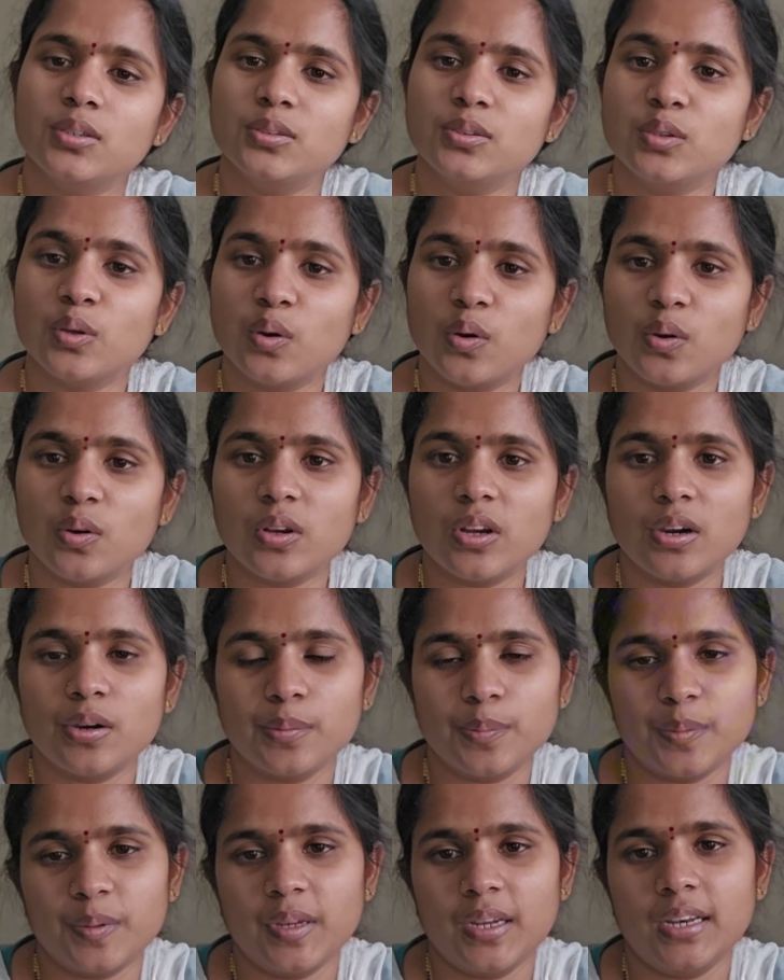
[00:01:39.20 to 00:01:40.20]
సో
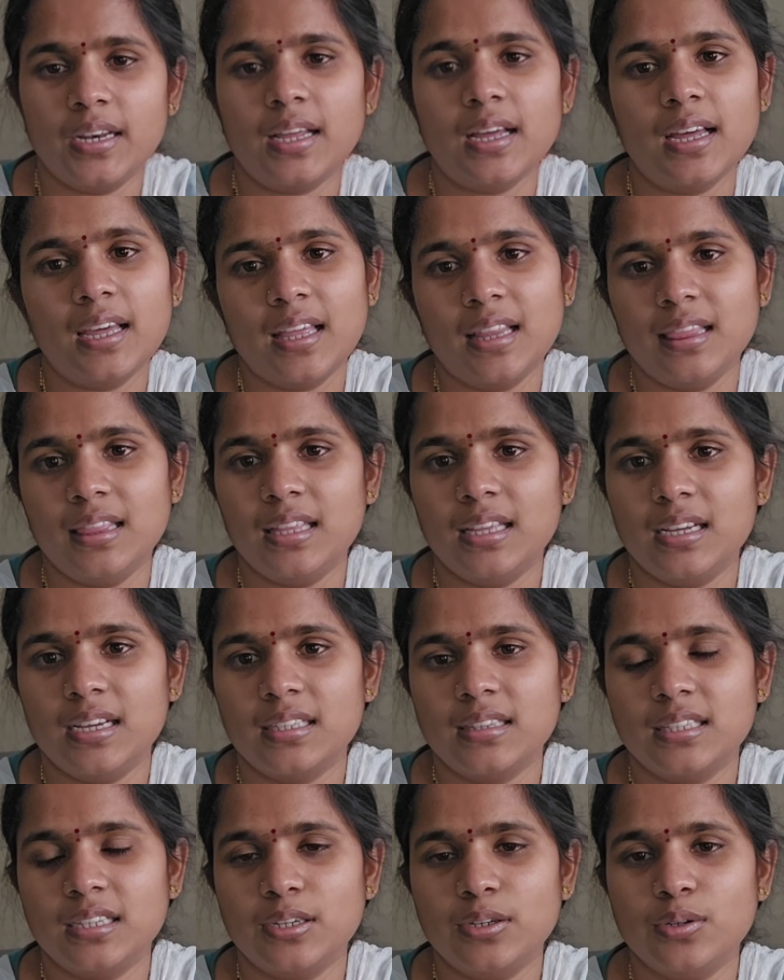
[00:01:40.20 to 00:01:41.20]
కడుపు నిండా
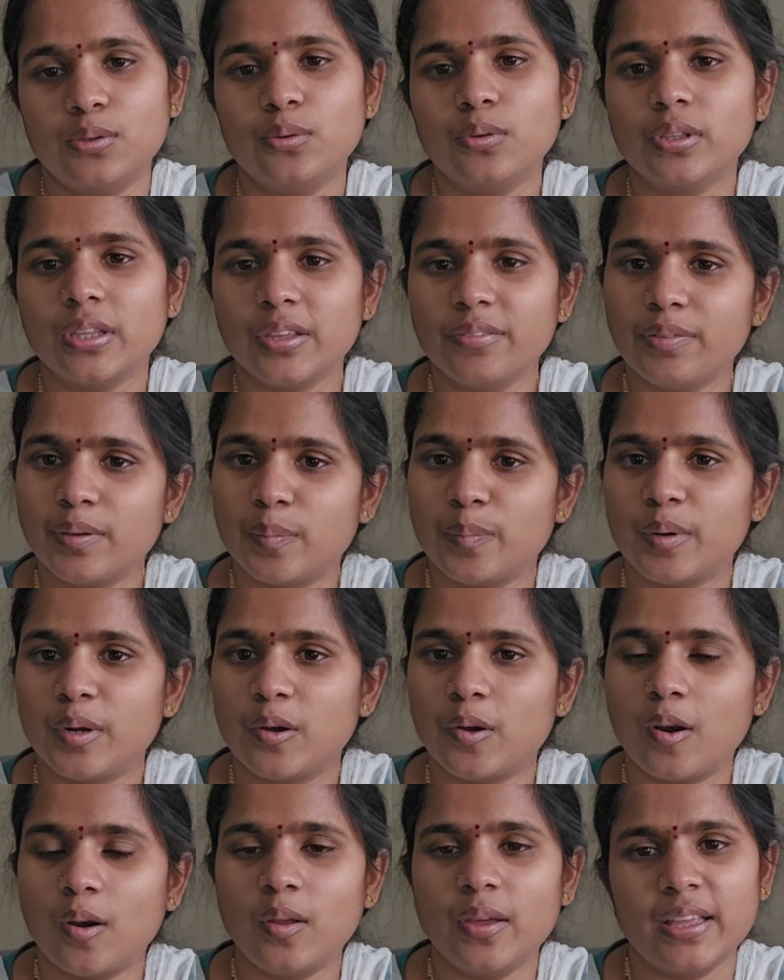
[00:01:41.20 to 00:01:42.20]
హెల్దీగా తింటూ ఈ
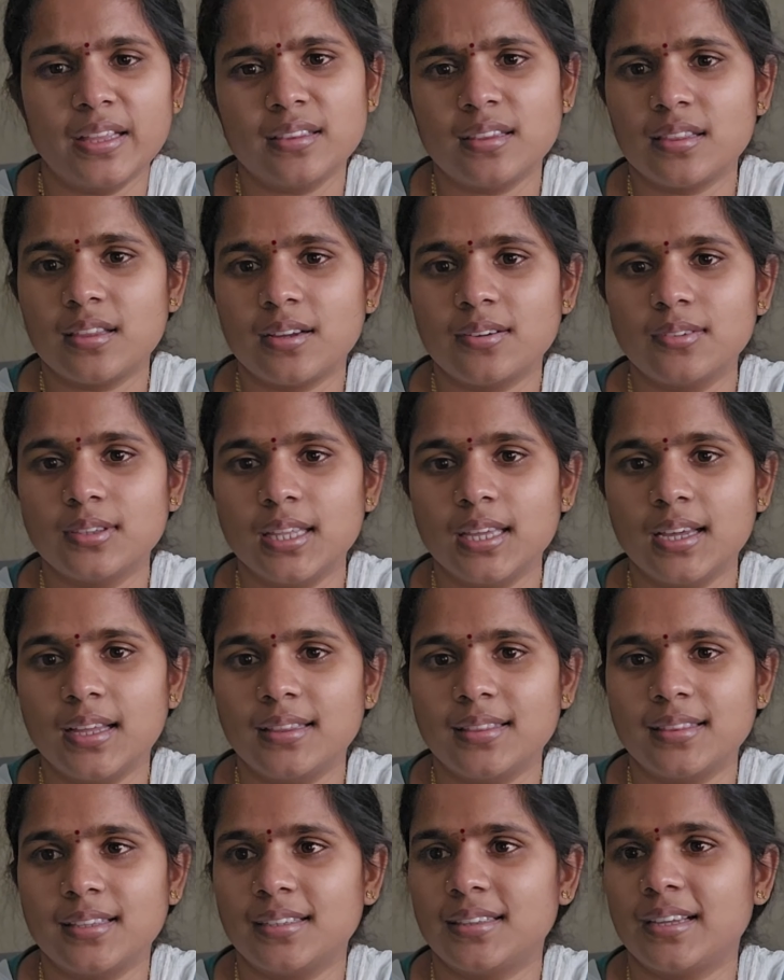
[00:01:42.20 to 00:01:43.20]
ఫిబ్రవరిలో ఎంత తగ్గితే
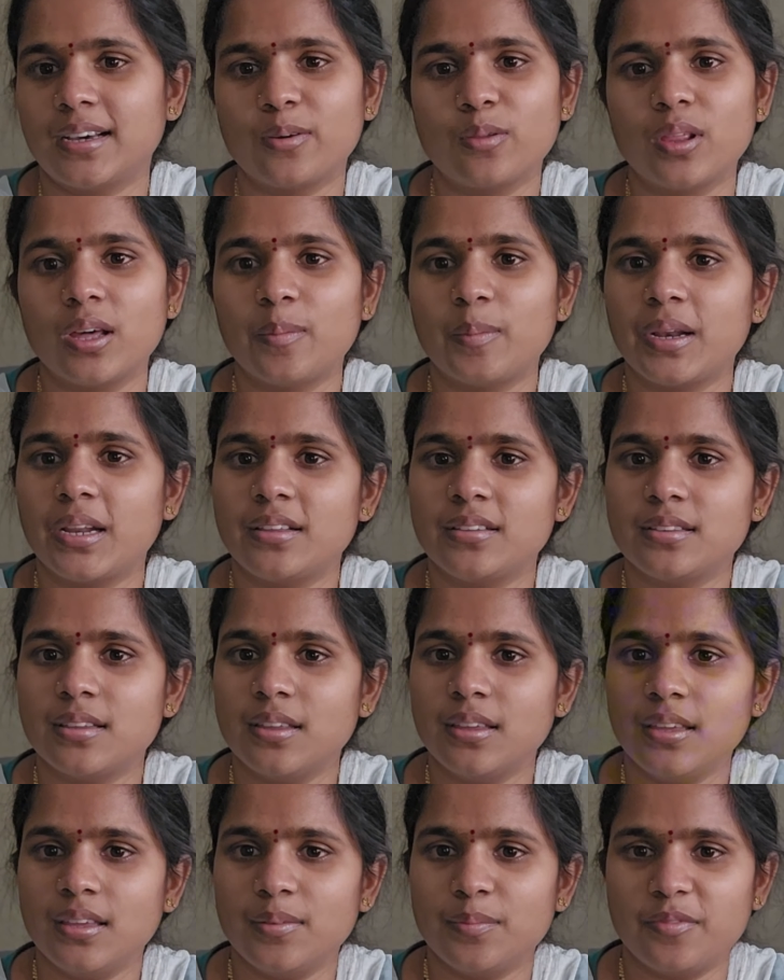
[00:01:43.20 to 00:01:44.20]
అంత
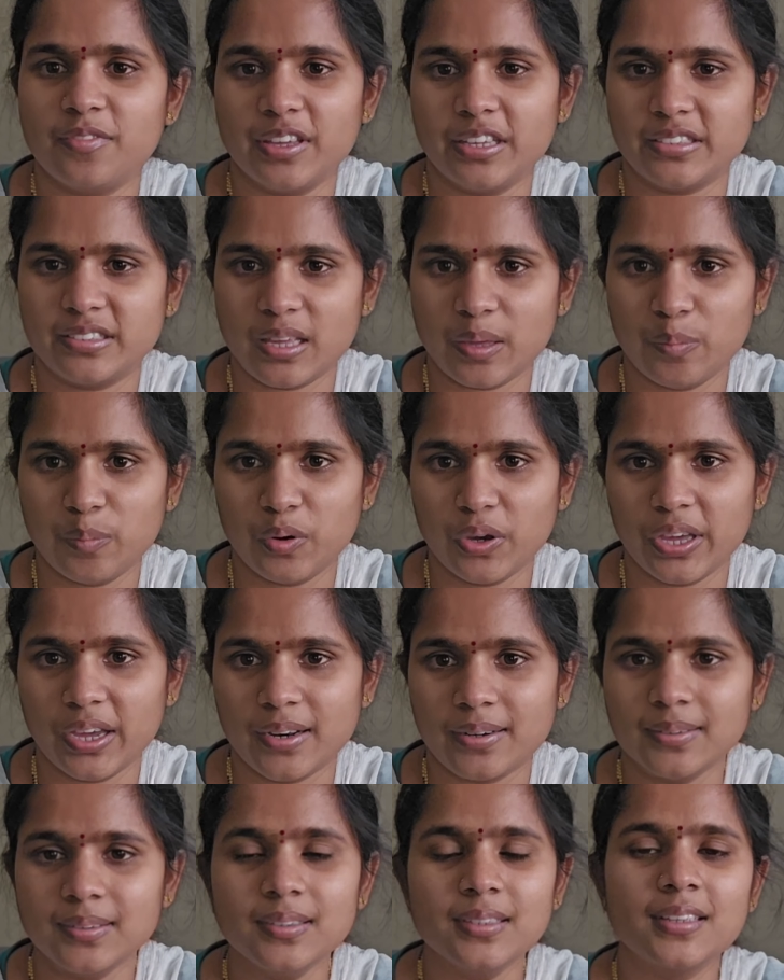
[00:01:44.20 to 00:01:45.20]
తగ్గుదామనేసి ఫిక్స్
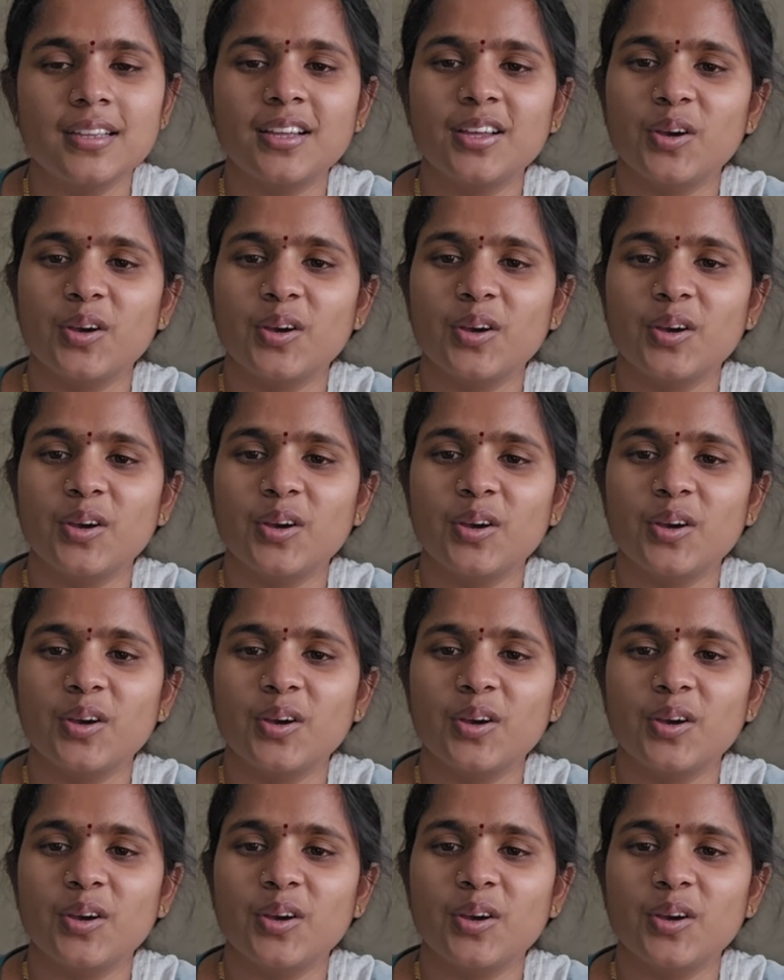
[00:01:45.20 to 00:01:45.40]
అయిపోయాను